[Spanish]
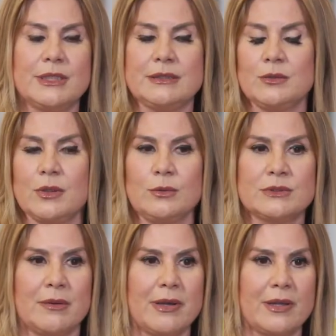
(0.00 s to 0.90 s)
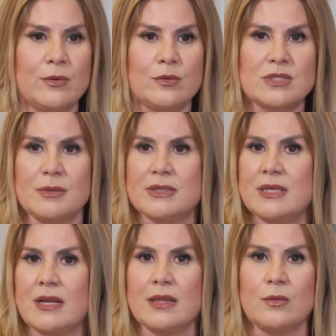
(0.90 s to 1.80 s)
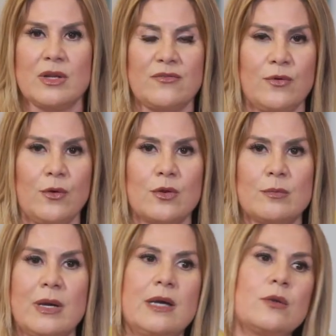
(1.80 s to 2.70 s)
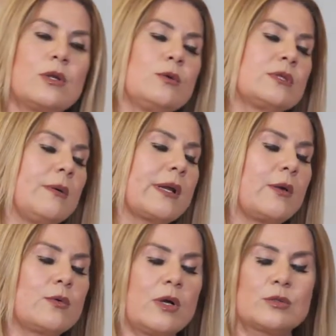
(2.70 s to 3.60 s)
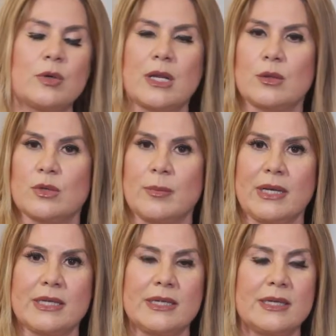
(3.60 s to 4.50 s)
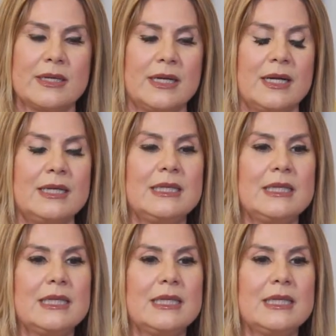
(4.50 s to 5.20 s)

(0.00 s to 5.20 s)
eh, no le gustaba que uno se vistiera de una forma, no le gustaba que uno actuara de una manera.